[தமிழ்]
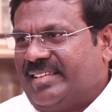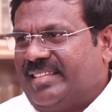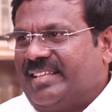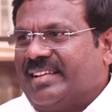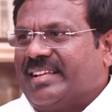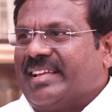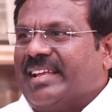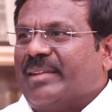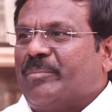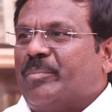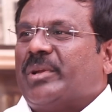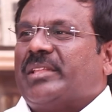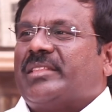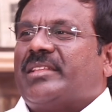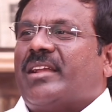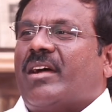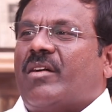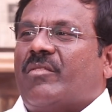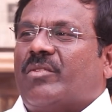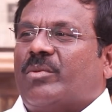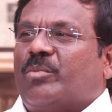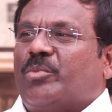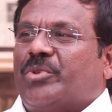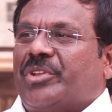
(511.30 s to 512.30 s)
இதற்கு எப்படி
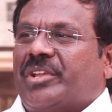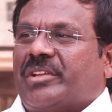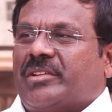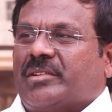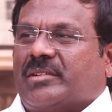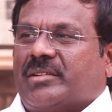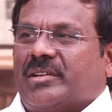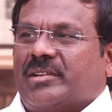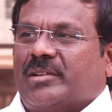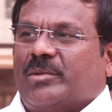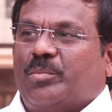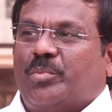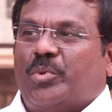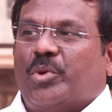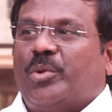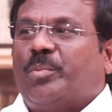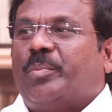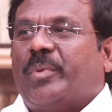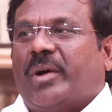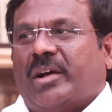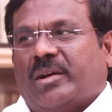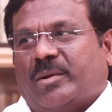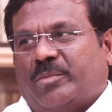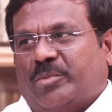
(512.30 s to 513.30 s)
திராவிட முன்னேற்ற கழகம்
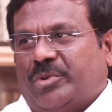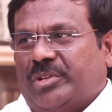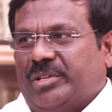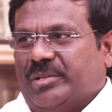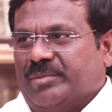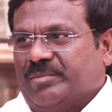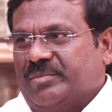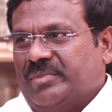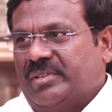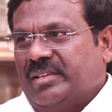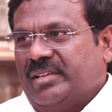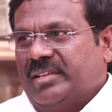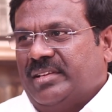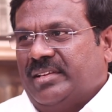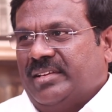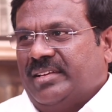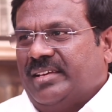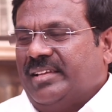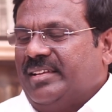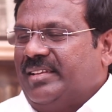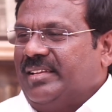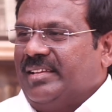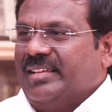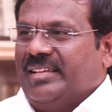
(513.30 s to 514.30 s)
பொறுப்பாக முடியும்
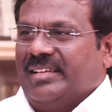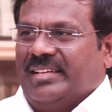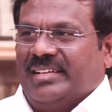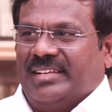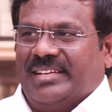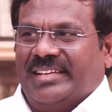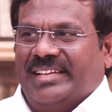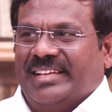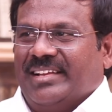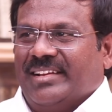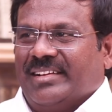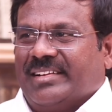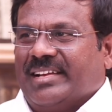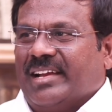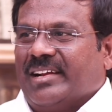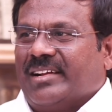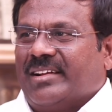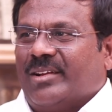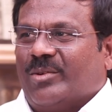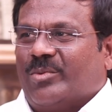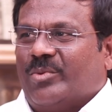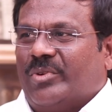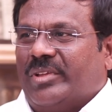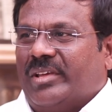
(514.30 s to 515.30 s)
என்று நீங்கள்
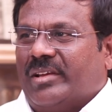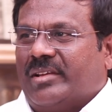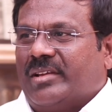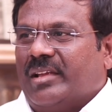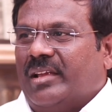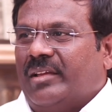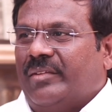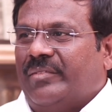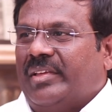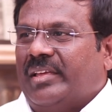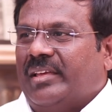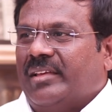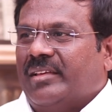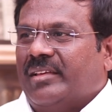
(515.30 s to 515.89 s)
கேட்கக்கூடிய கேள்வி